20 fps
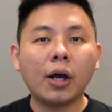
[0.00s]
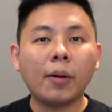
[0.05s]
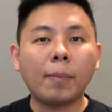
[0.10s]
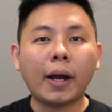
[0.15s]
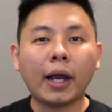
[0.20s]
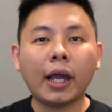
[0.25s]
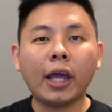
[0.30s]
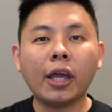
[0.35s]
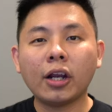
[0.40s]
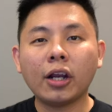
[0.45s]

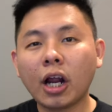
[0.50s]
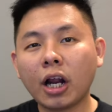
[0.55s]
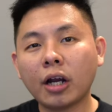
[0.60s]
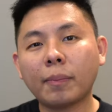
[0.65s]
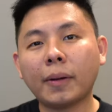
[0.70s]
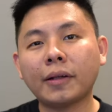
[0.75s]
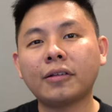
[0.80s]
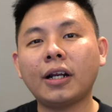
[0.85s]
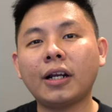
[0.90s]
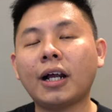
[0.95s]
pakai iklan
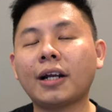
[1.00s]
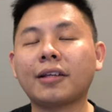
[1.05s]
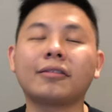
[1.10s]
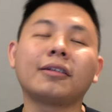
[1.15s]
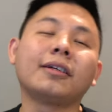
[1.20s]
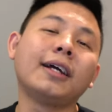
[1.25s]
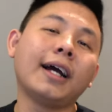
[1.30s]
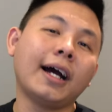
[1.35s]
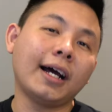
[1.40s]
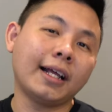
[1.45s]
pasti laris
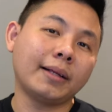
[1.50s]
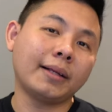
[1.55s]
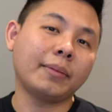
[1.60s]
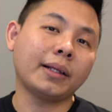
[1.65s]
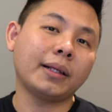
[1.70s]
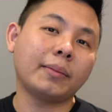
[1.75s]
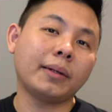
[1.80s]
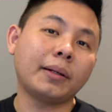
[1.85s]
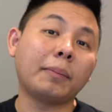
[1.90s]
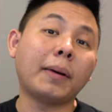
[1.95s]
enggak
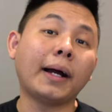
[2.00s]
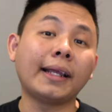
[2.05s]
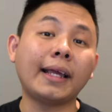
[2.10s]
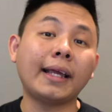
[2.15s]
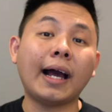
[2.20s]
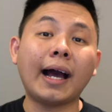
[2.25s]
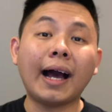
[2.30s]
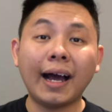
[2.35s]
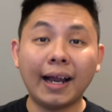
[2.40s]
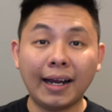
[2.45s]
teman-teman
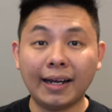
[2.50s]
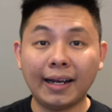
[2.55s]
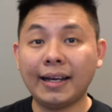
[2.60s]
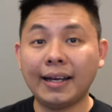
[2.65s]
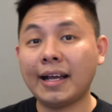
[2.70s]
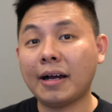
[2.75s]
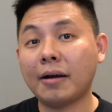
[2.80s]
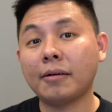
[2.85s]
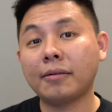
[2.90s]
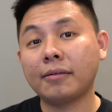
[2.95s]
banyak hal
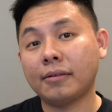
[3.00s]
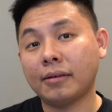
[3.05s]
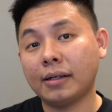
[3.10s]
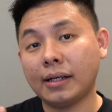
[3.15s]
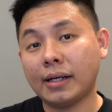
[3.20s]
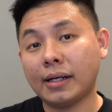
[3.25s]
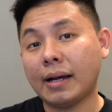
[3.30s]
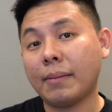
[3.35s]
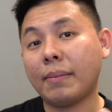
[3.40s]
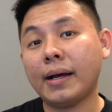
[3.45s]
yang
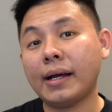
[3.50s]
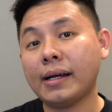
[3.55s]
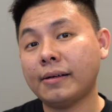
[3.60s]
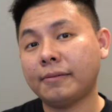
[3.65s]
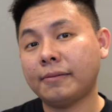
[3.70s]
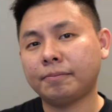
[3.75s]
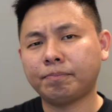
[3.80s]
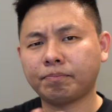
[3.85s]
eh, apa